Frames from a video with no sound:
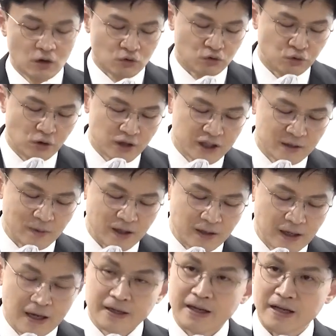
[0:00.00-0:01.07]
9월 10일
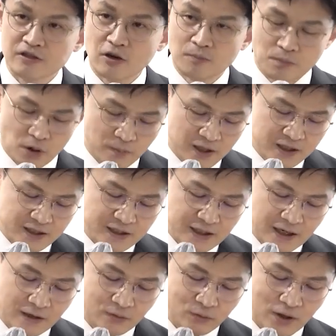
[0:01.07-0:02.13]
개정법이
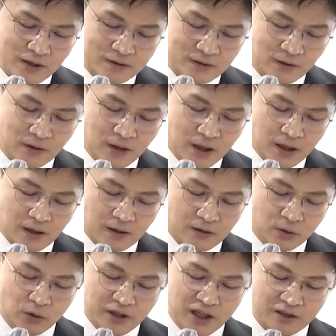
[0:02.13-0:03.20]
시행돼서
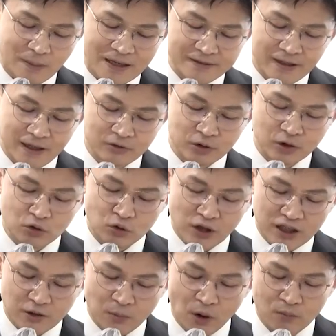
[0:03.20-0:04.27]
그로 인해서 발생할 수 있는
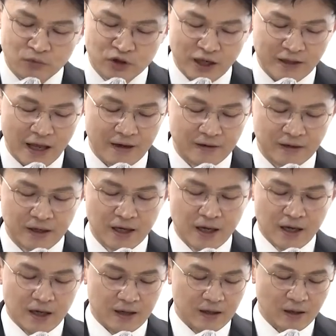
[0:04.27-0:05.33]
국가적 범죄 대응
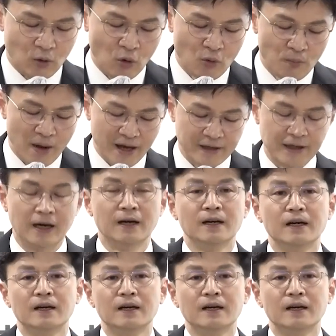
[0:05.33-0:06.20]
공백이나